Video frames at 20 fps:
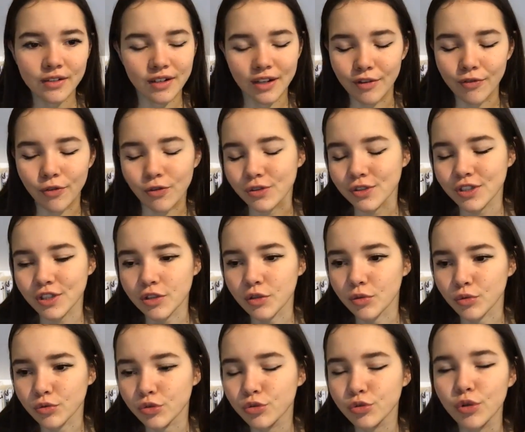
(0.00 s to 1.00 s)
Les Français
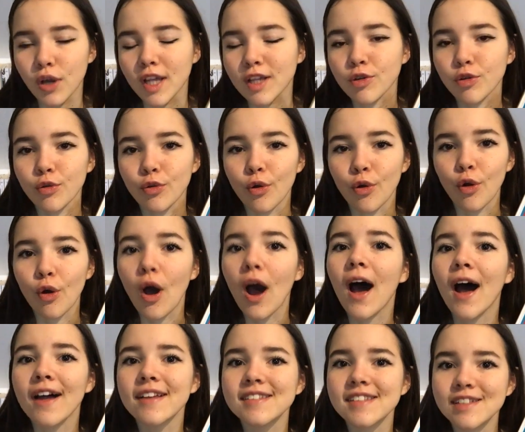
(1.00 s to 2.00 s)
ont dû être euh,
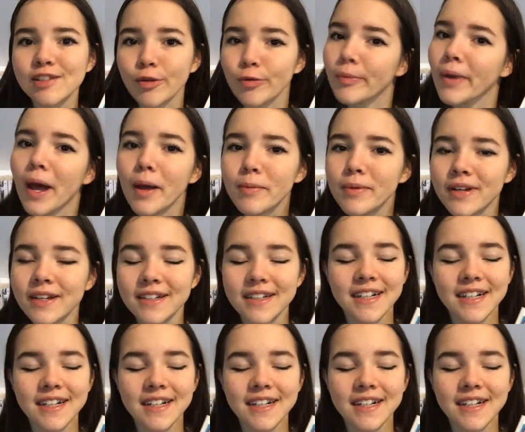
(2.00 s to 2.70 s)
assez semblables.